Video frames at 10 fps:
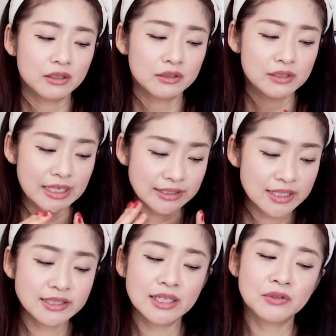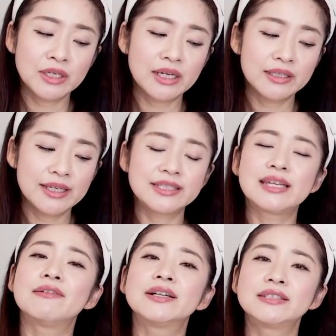優しさの中で
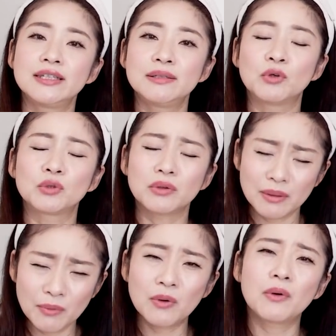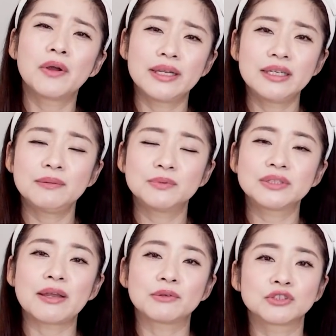幸せにもとっても光栄に舞
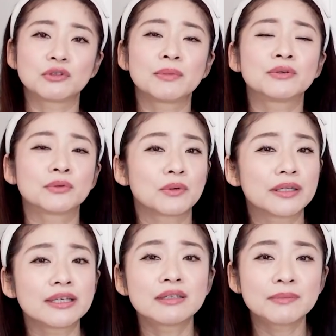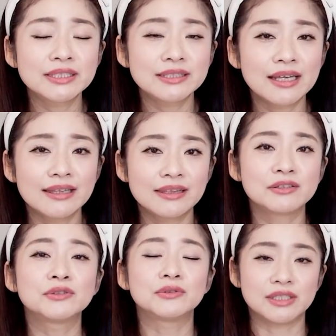台を務めることができましたってい
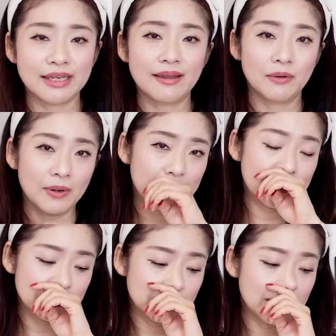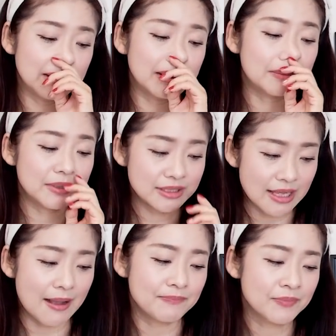うふうにね、お話をされていまし
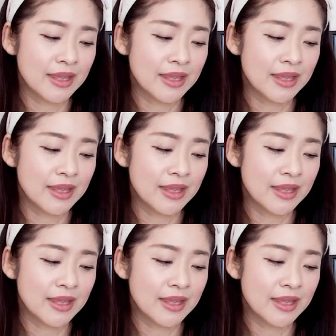た。